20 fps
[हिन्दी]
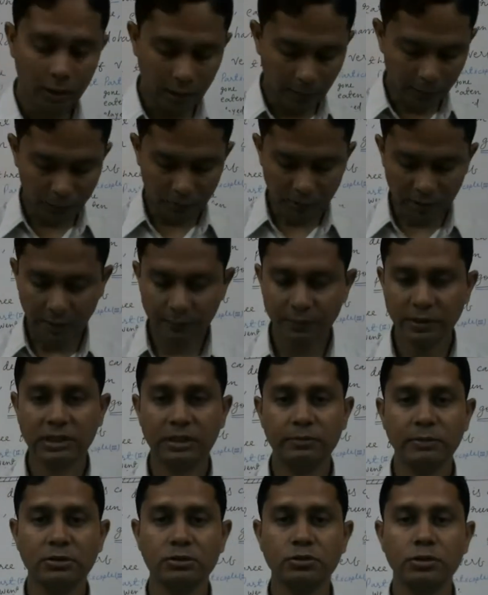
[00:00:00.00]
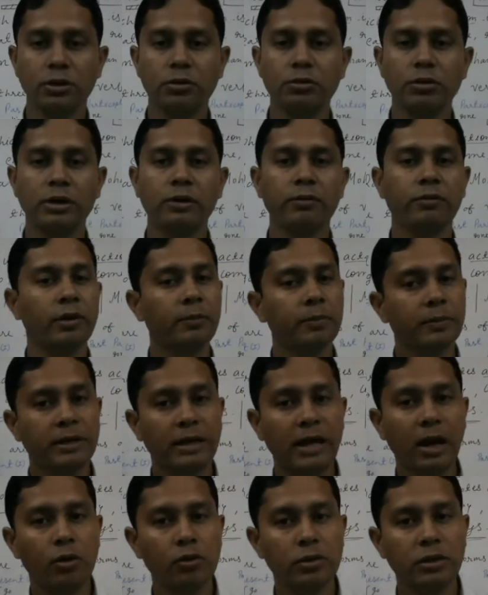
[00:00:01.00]
अब तक आप ये समझ चुके होंगे कि वर्ब
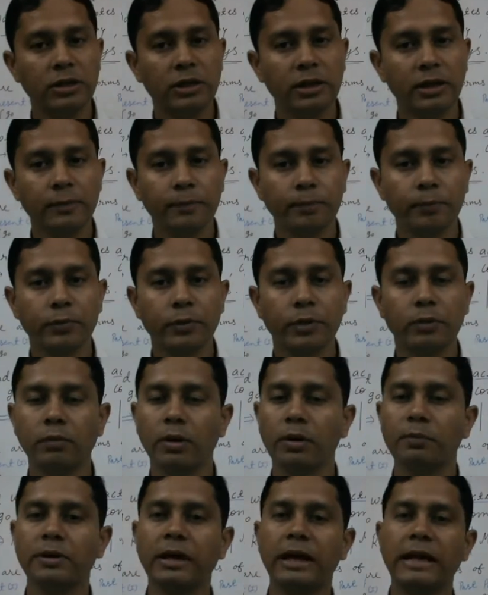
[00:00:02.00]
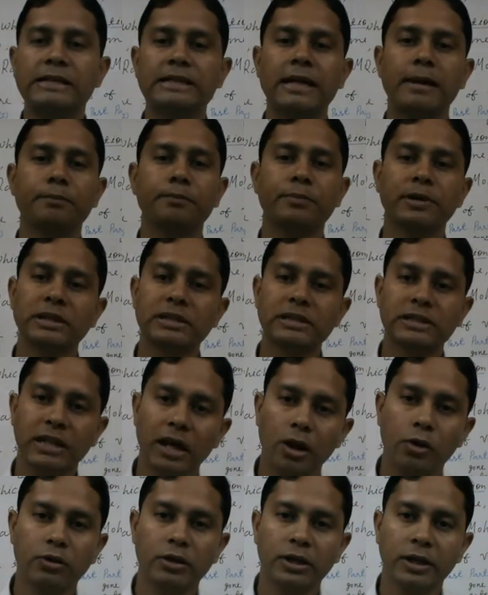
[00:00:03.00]
क्या होती है वर्ब के एग्जाम्पल्स
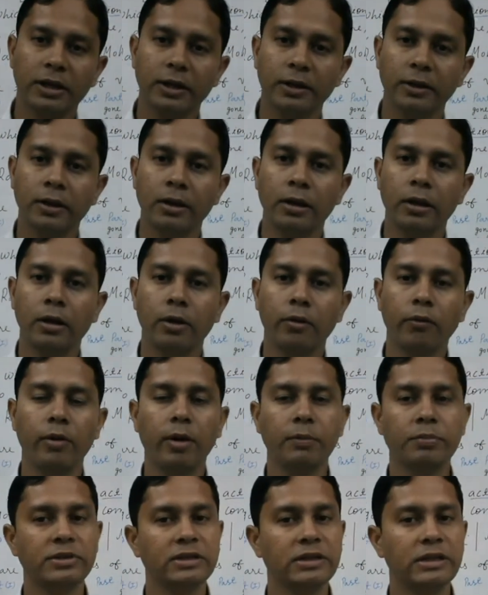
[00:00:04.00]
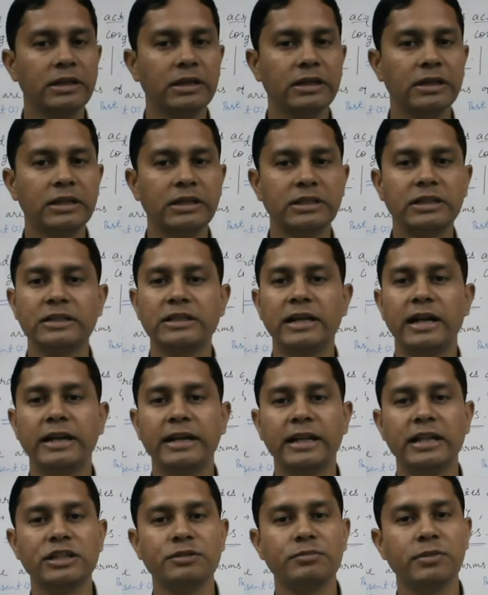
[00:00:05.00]
क्या होते हैं वर्ब्स की किसी
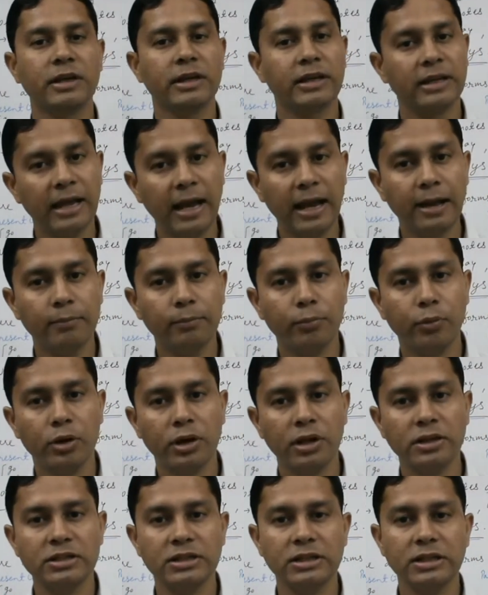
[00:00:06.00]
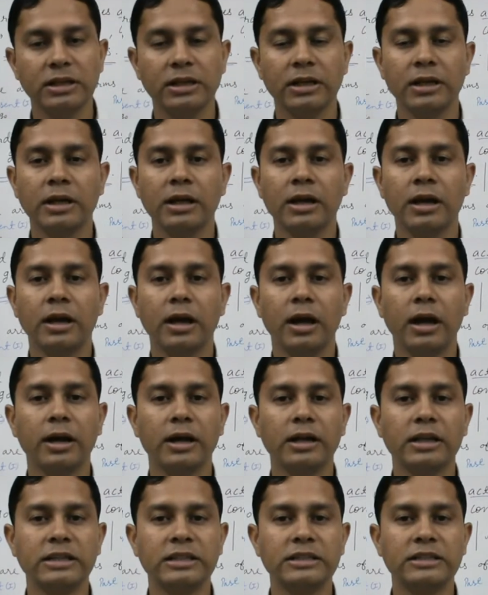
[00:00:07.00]
सेंटेंस में क्या इंपॉर्टेंस है
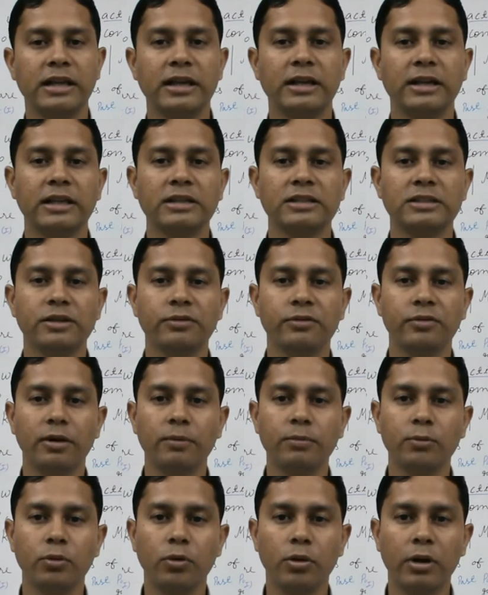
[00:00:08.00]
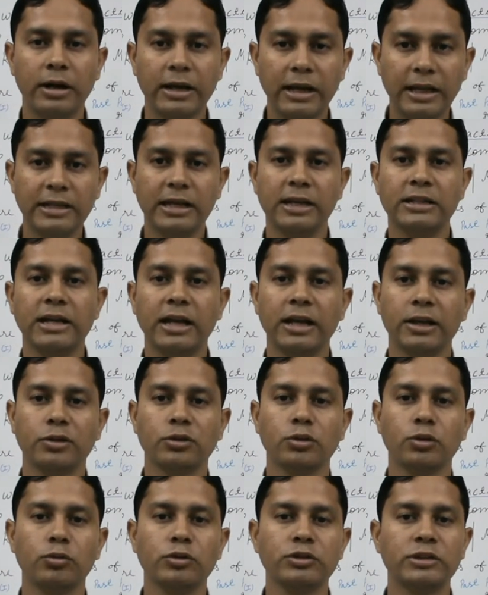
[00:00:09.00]
अगर किसी सेंटेंस से वर्ब को हटा दिया जाए
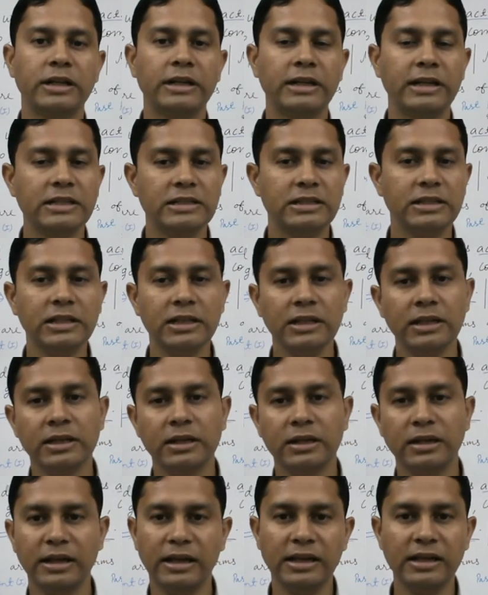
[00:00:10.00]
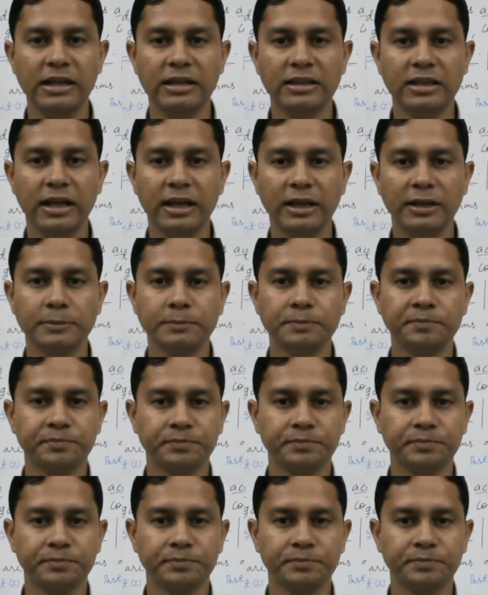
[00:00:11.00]
तो वो सेंटेंस ही नहीं रहता है